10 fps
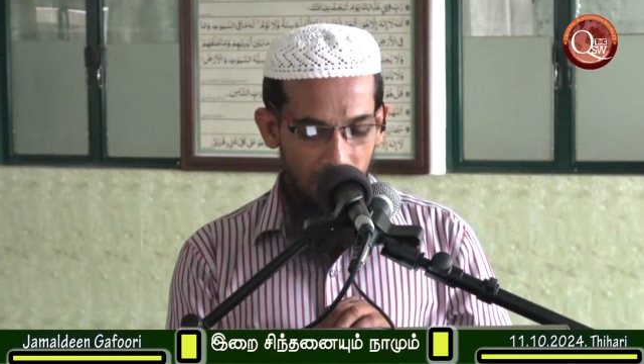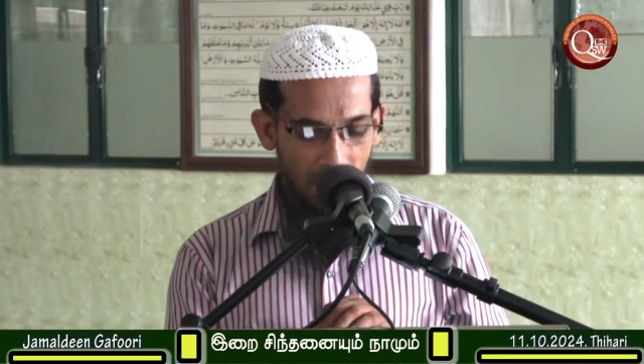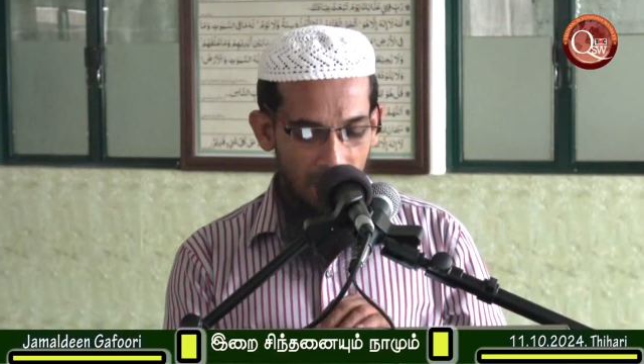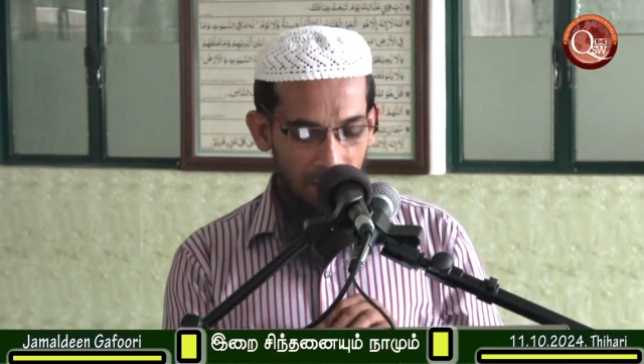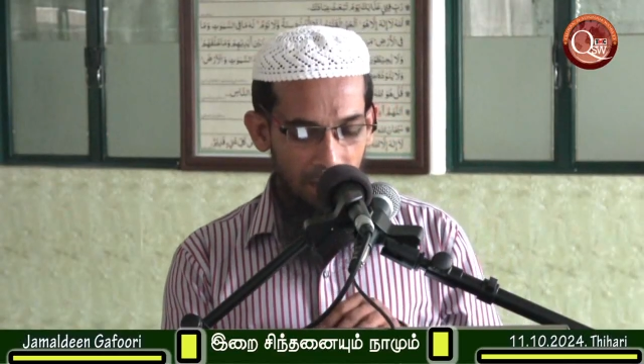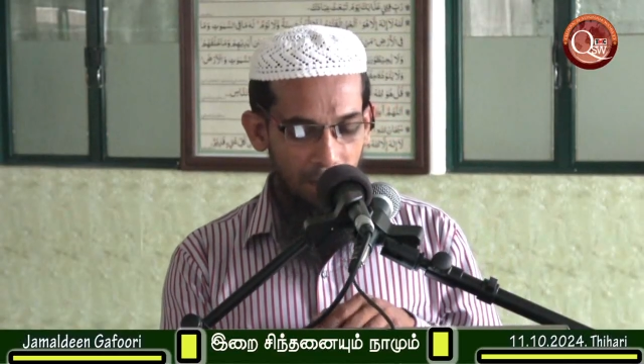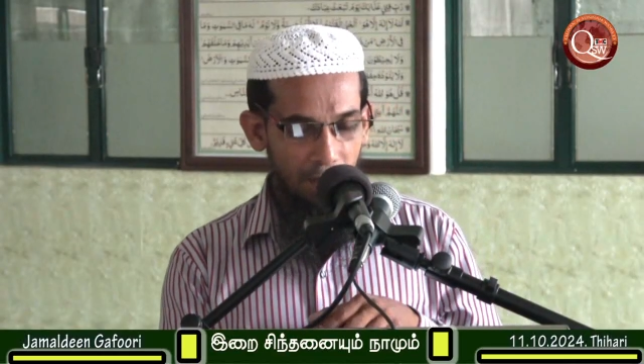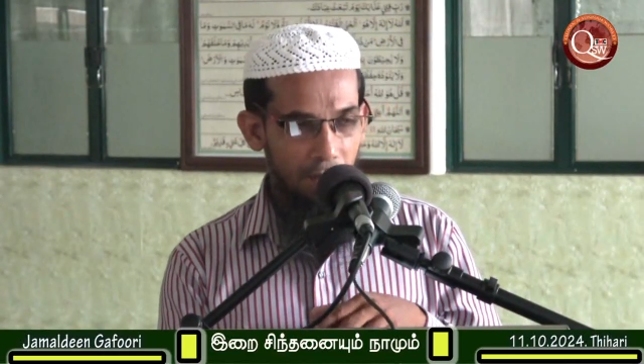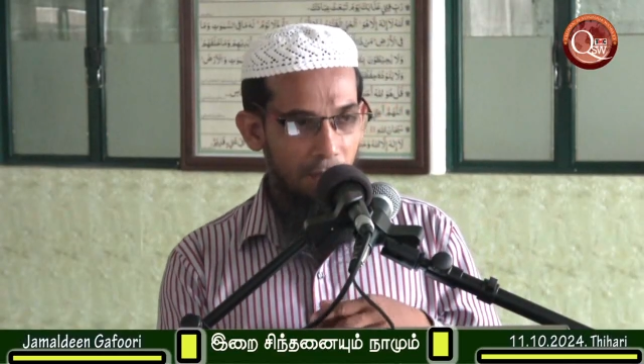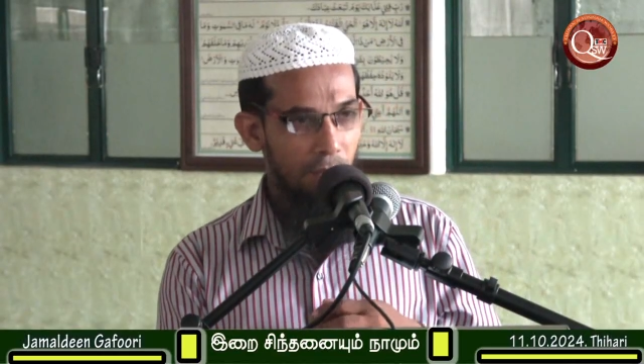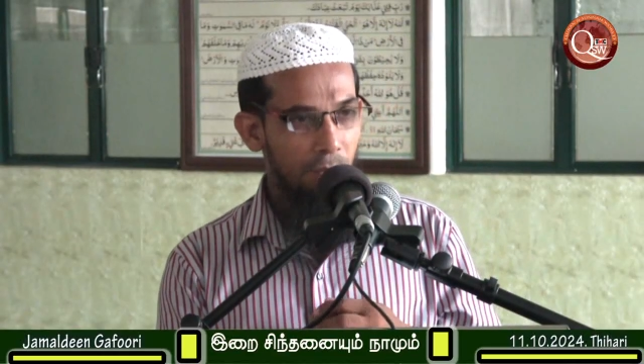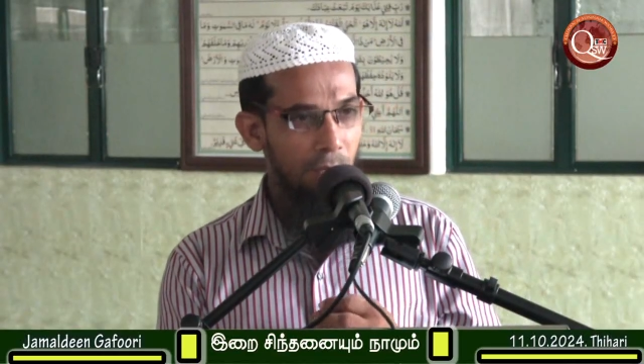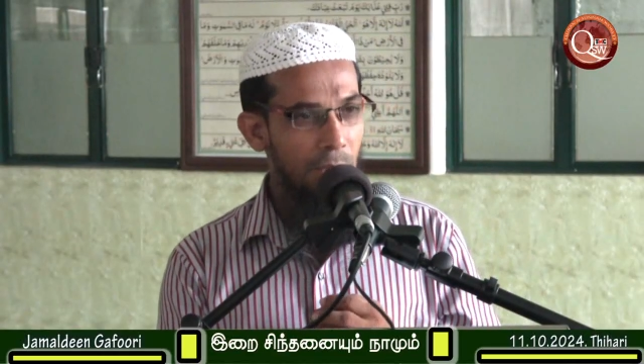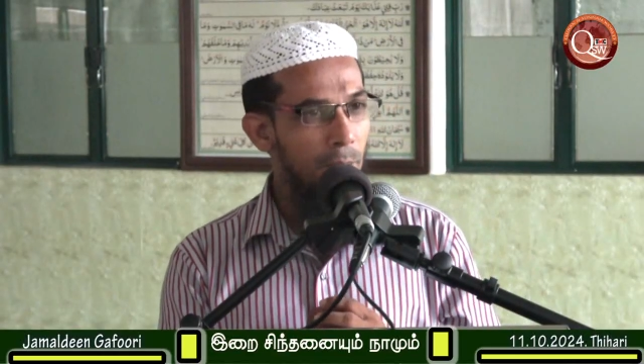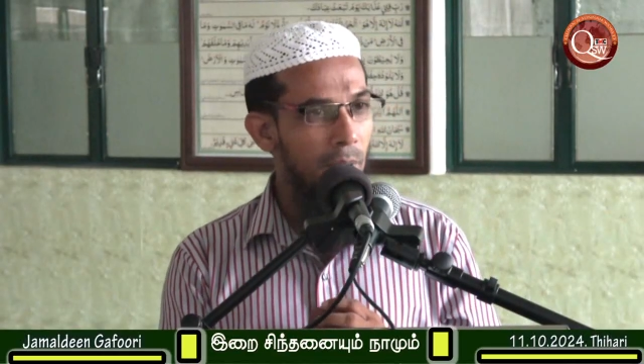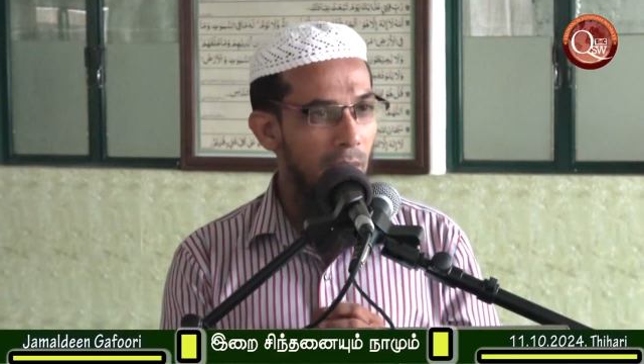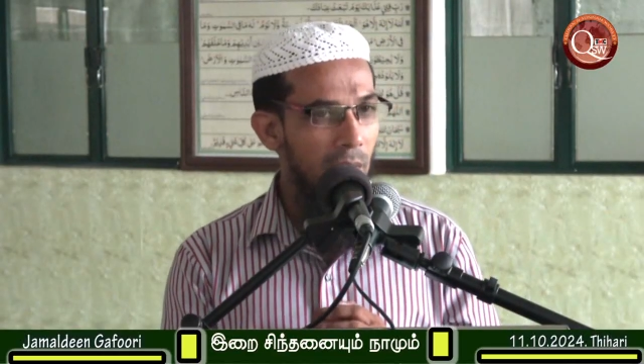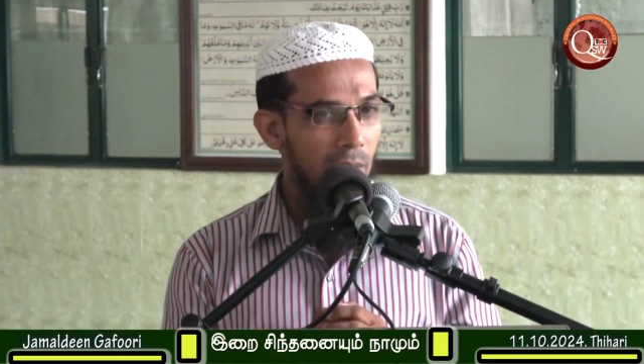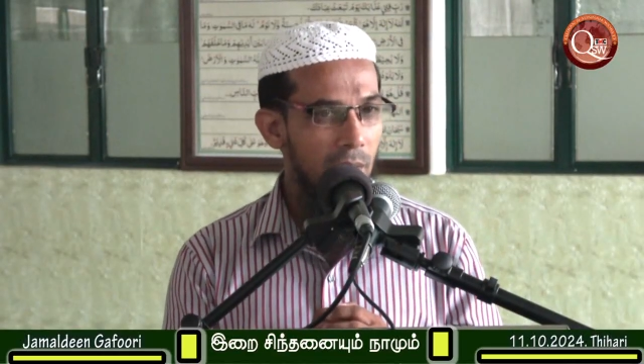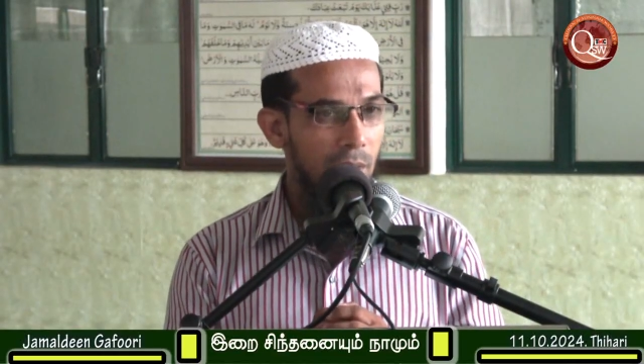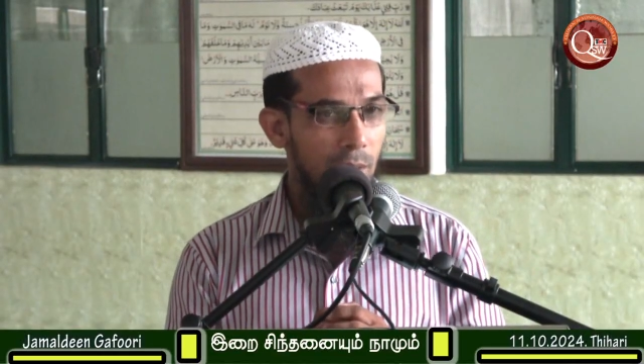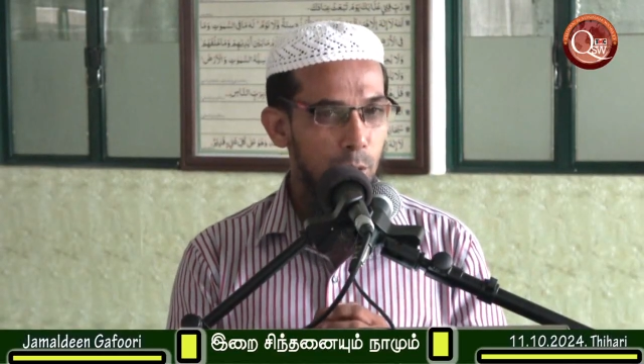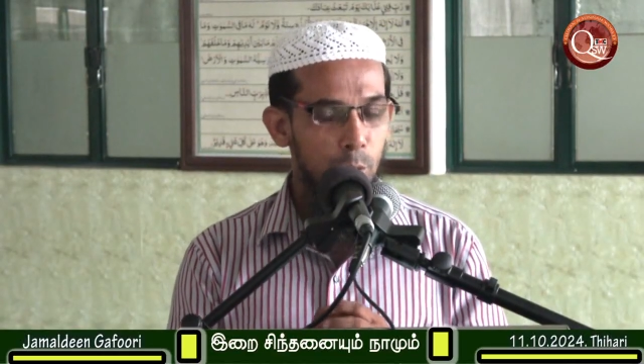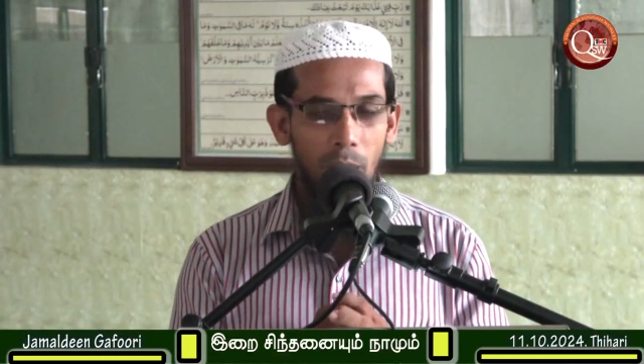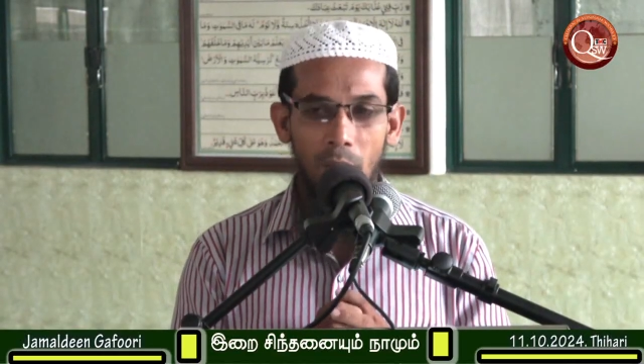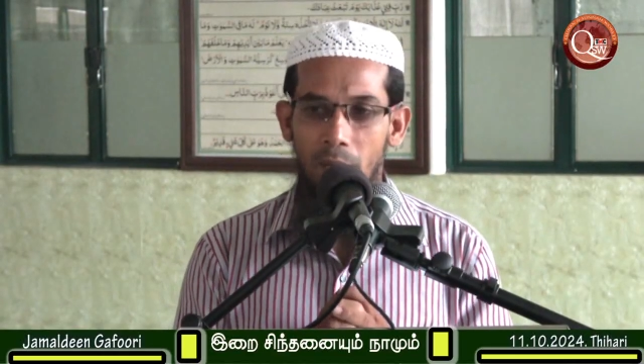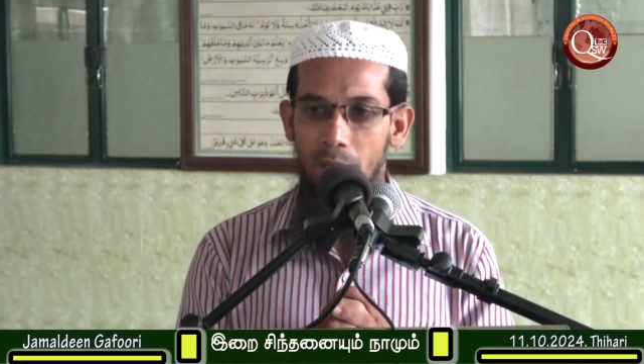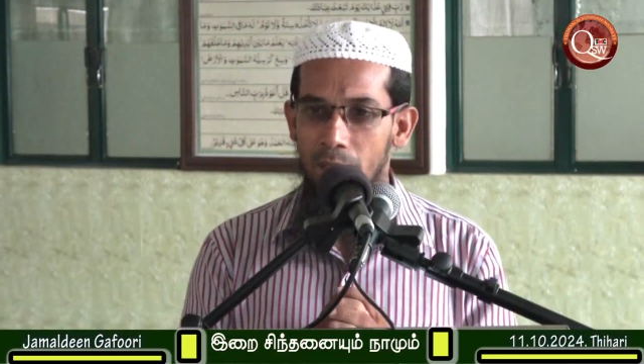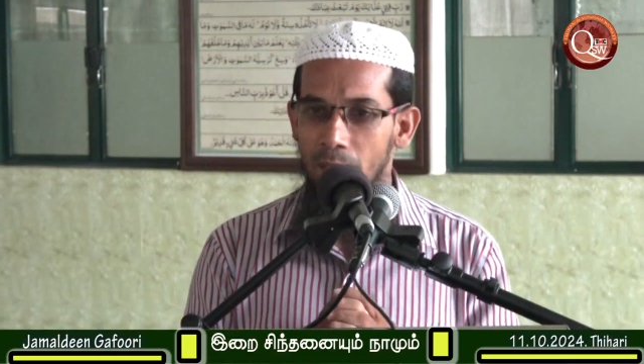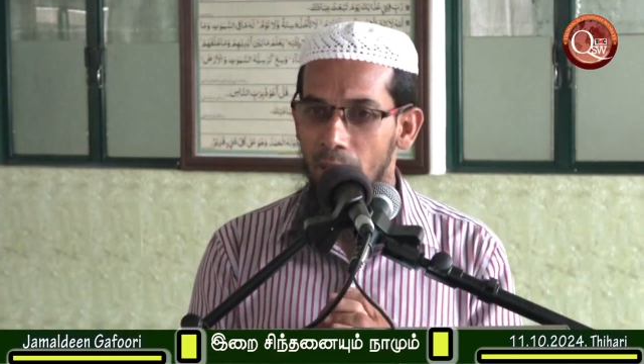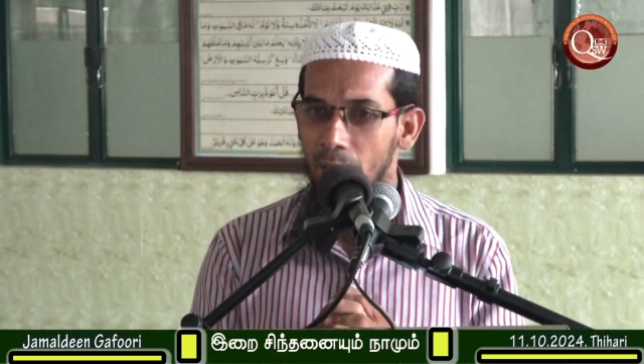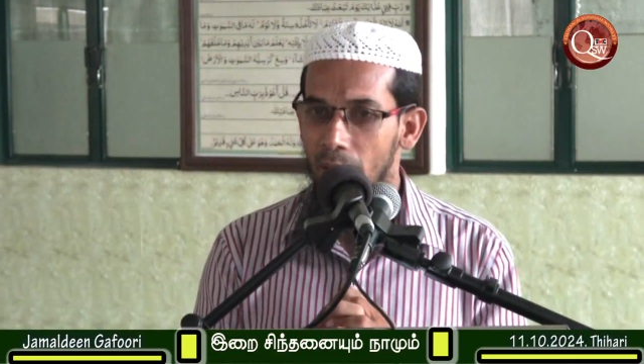நாங்கள் வெறுமனே சுபஹான் அல்லா